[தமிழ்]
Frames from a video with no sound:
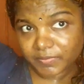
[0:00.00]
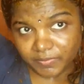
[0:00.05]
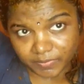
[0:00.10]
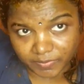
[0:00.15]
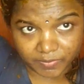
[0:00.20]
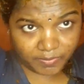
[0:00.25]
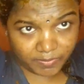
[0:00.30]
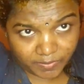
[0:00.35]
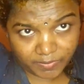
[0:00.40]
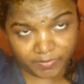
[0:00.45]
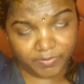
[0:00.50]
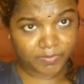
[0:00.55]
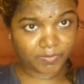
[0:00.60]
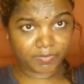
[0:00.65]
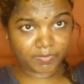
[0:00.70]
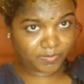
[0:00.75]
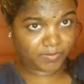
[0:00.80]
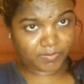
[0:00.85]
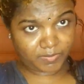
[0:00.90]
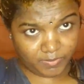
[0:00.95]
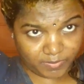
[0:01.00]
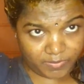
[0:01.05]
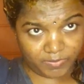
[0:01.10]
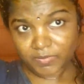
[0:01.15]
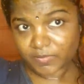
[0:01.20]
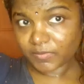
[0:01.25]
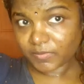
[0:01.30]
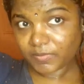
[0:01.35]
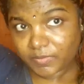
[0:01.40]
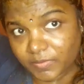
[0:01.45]
எல்லாத்தையும் தலையில்
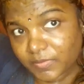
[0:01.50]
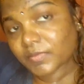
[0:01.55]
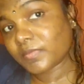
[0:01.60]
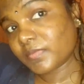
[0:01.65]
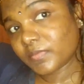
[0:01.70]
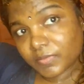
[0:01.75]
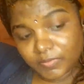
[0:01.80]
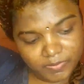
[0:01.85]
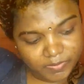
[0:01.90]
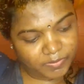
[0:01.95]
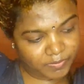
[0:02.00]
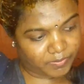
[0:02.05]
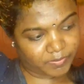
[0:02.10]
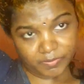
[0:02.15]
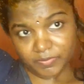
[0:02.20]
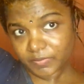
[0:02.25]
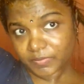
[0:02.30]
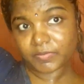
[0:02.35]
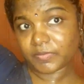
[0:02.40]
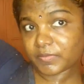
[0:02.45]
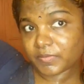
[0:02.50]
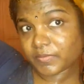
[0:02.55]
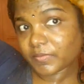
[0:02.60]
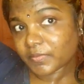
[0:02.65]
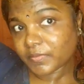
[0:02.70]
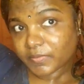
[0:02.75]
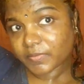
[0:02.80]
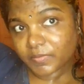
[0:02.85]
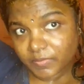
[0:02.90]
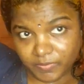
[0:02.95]
தடவி நல்ல ஒரு கொண்டையை
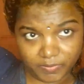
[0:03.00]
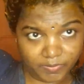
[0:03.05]
போட்டு